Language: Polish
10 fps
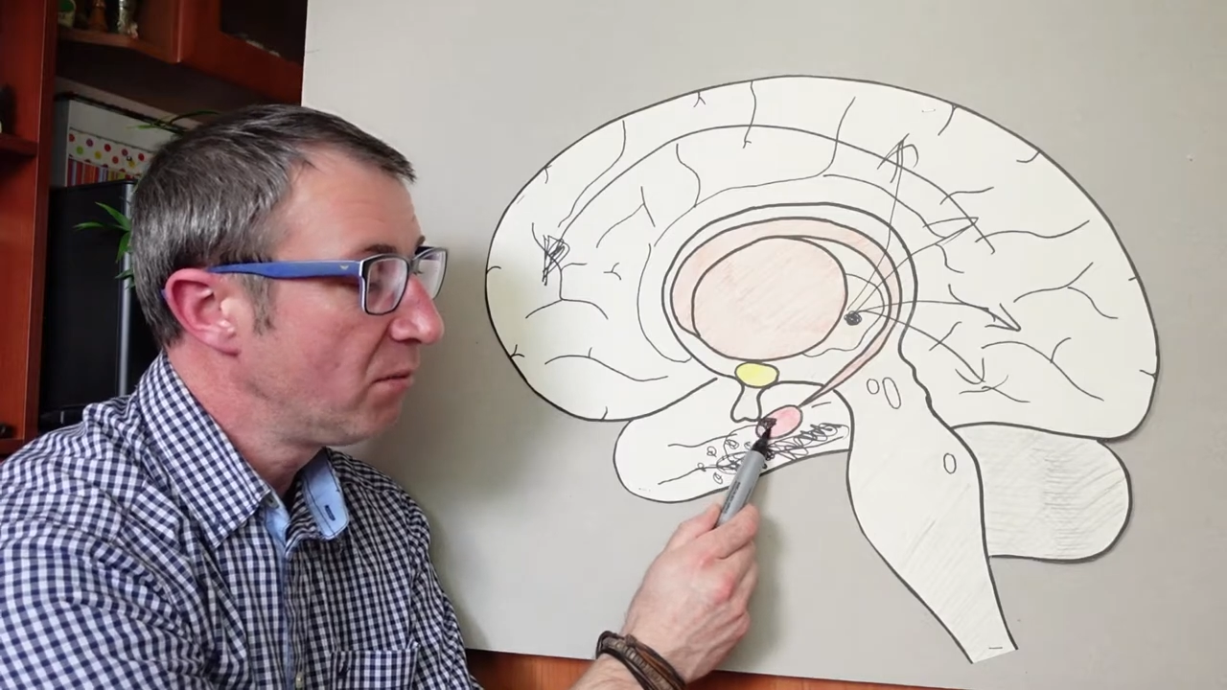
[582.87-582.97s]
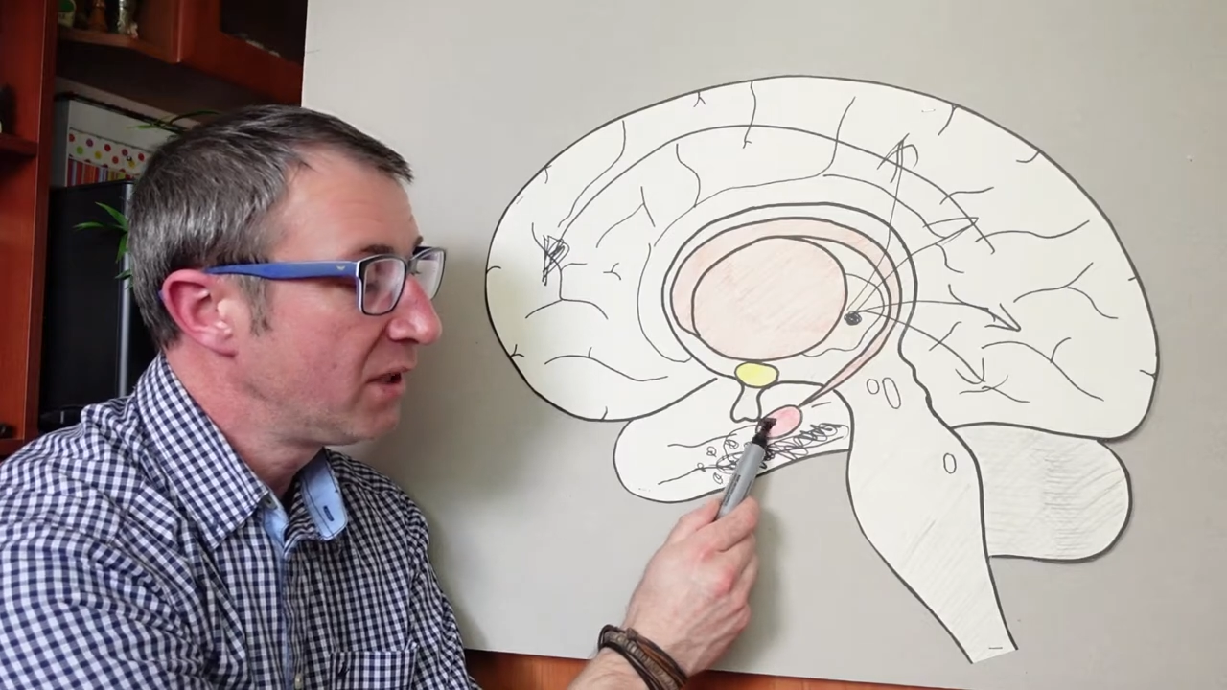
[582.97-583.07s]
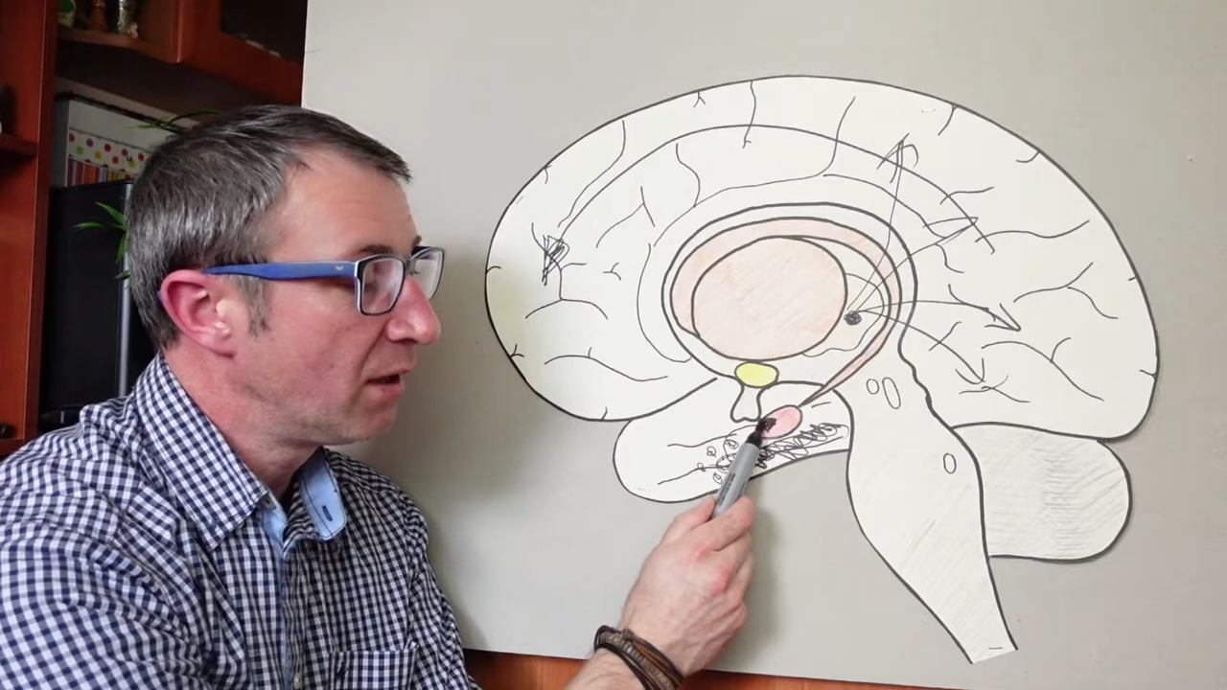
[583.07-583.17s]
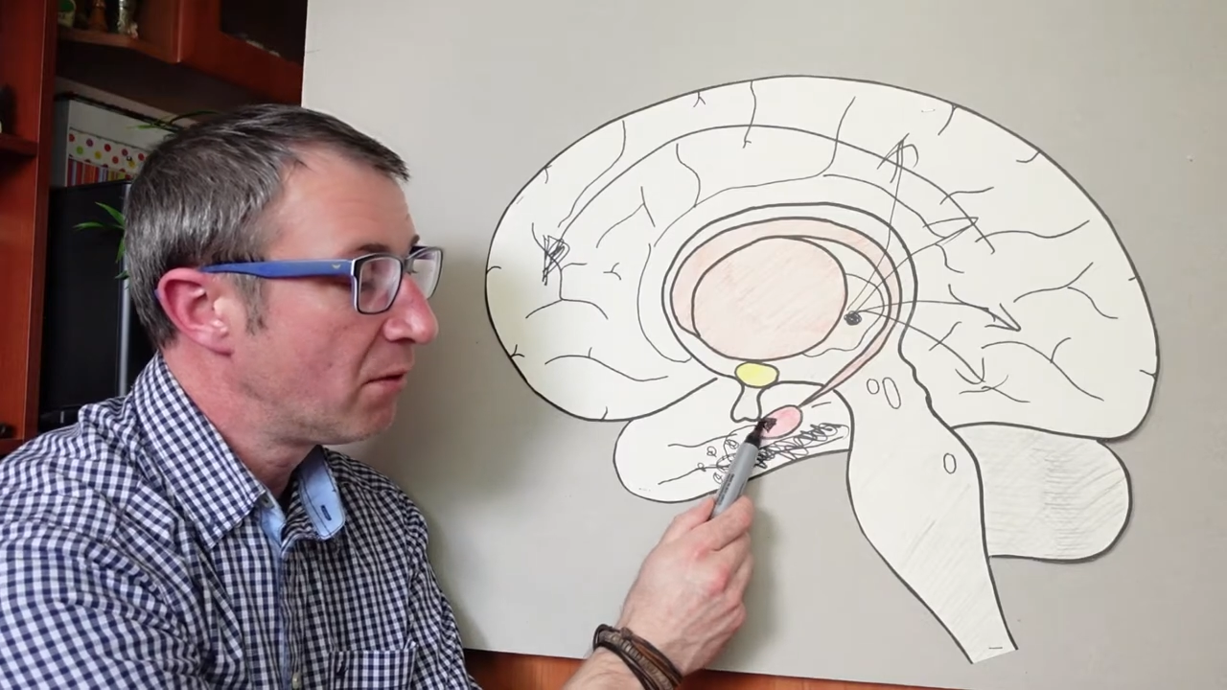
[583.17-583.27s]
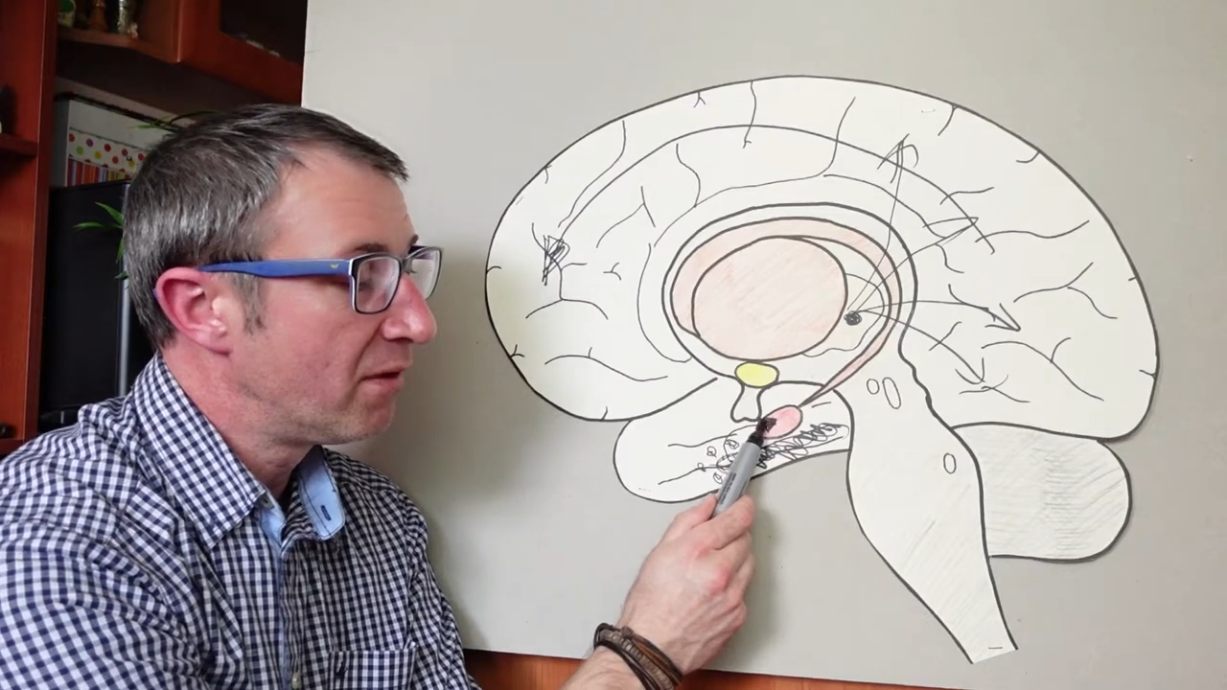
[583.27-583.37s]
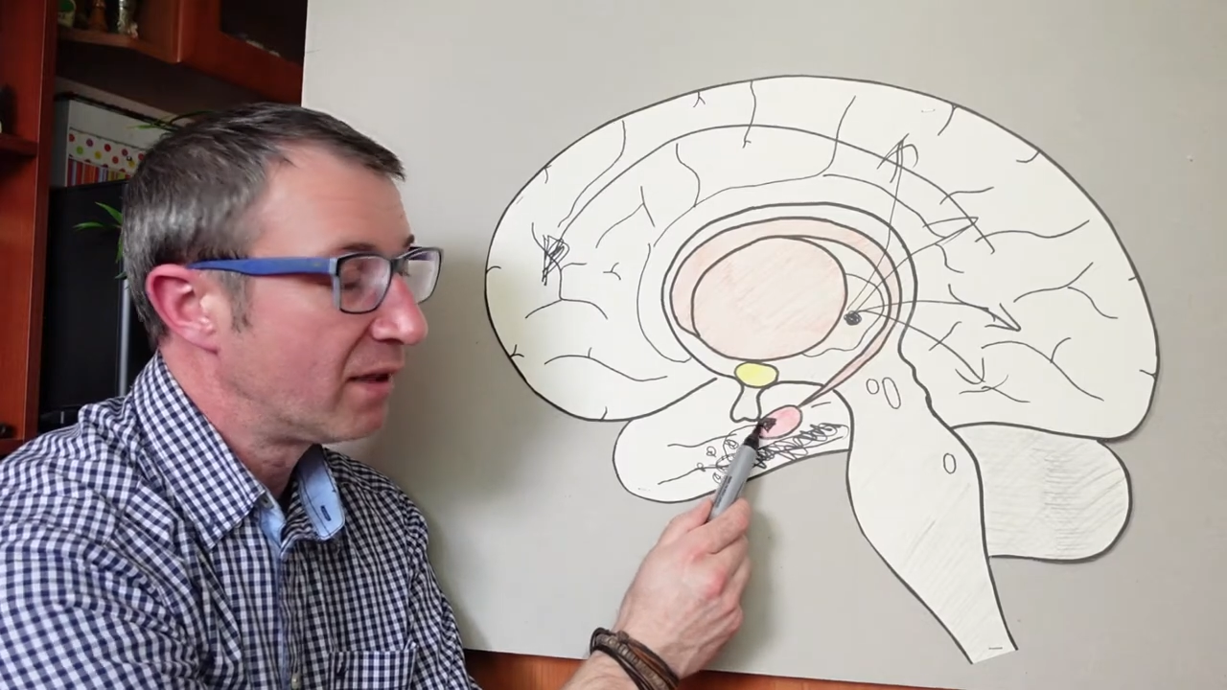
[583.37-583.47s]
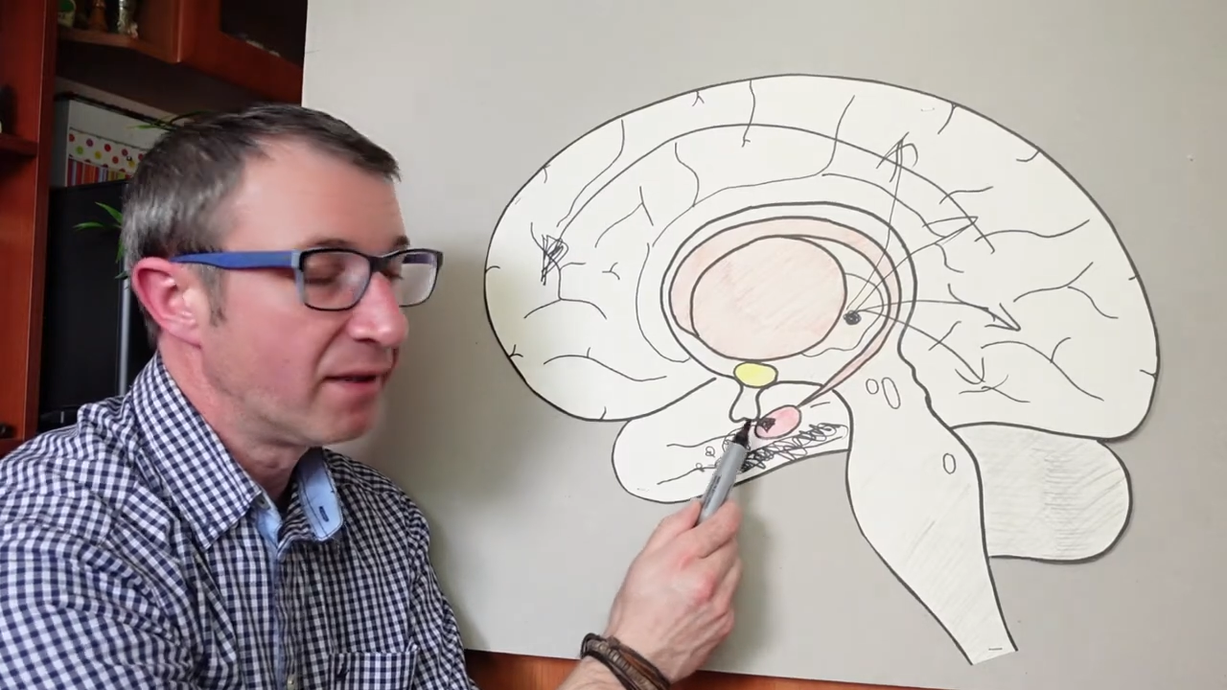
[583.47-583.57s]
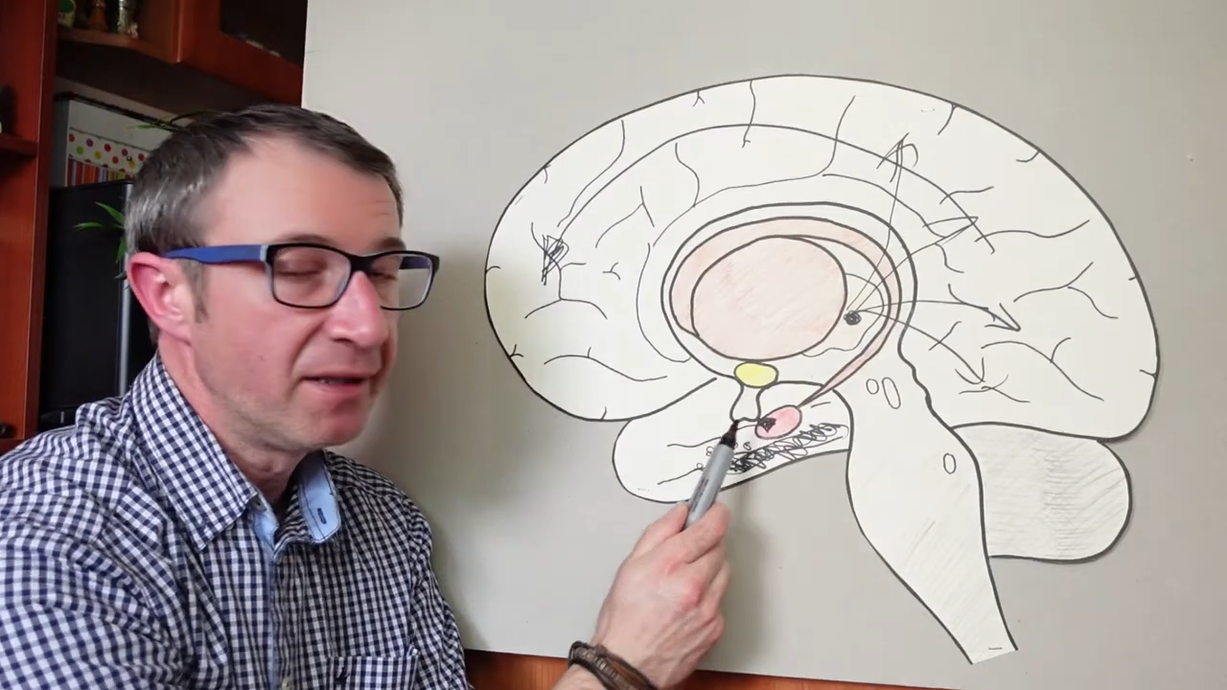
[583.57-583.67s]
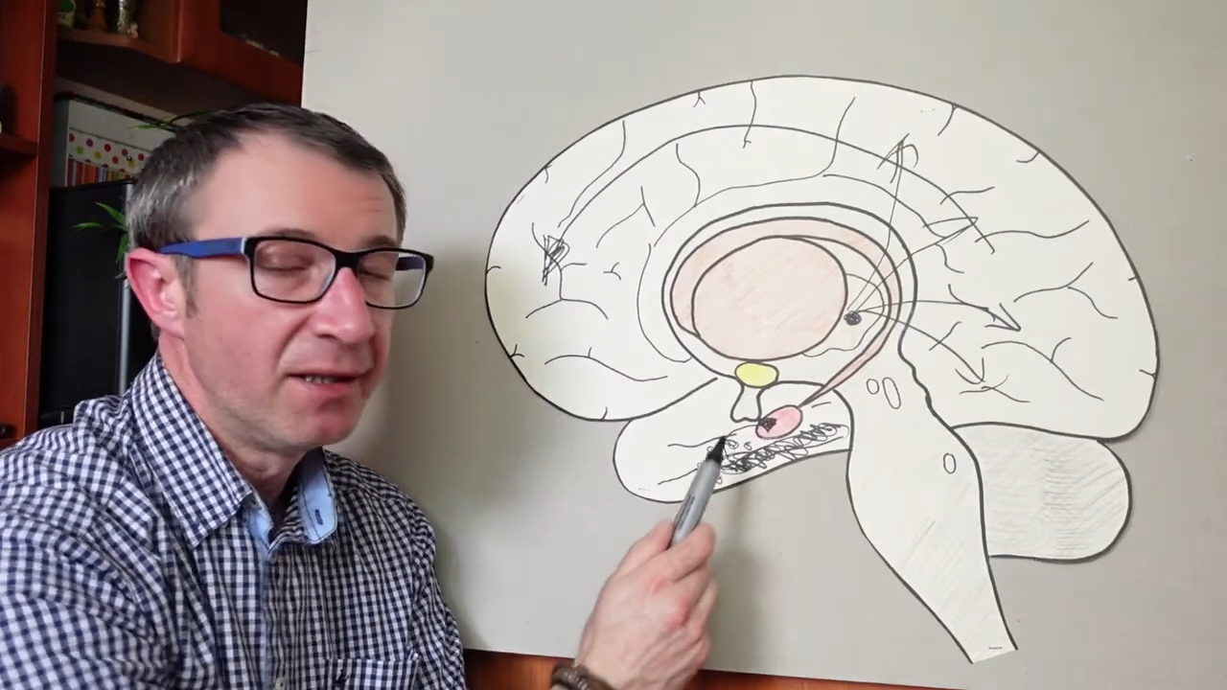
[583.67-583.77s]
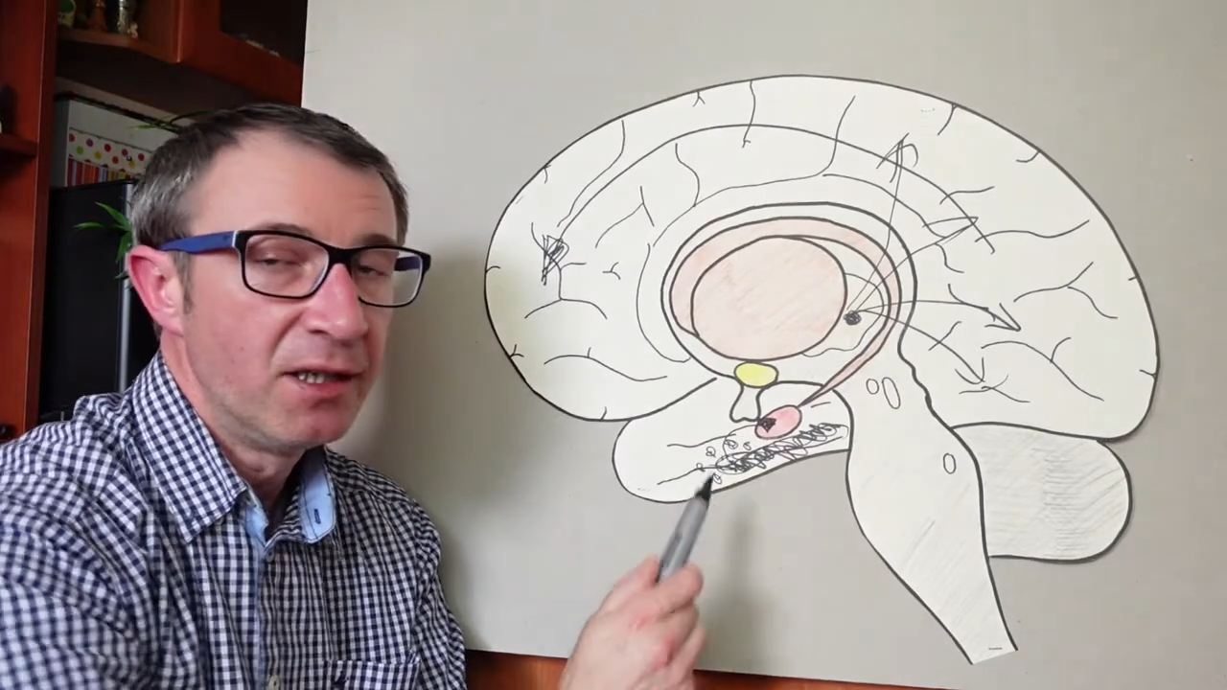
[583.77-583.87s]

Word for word: migdałowate,